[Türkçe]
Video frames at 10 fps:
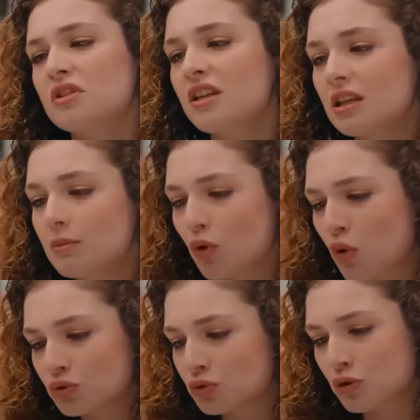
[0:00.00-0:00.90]
Senin gibi
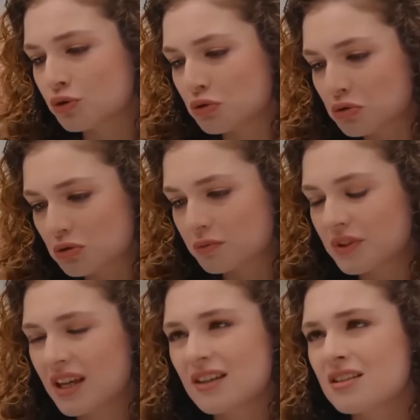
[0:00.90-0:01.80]
kontrolsüz,
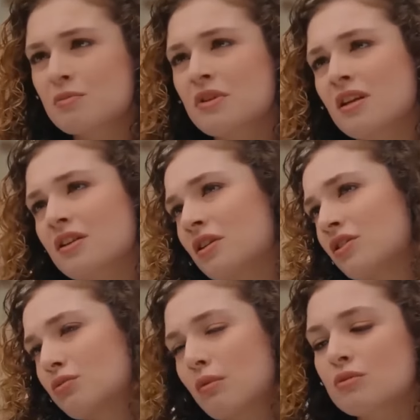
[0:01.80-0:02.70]
dengesiz biriyle
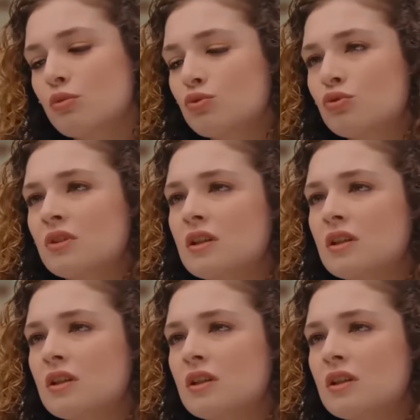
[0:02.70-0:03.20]
çalışmamız mümkün